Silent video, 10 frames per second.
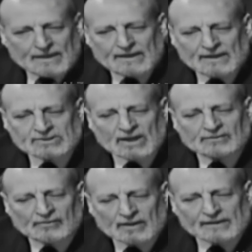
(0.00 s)
هي
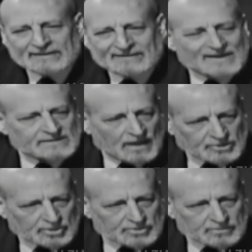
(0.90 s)
نشأت في القرن التاسع
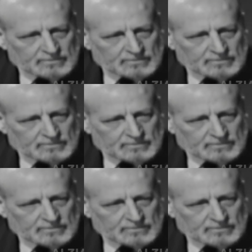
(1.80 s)
عشر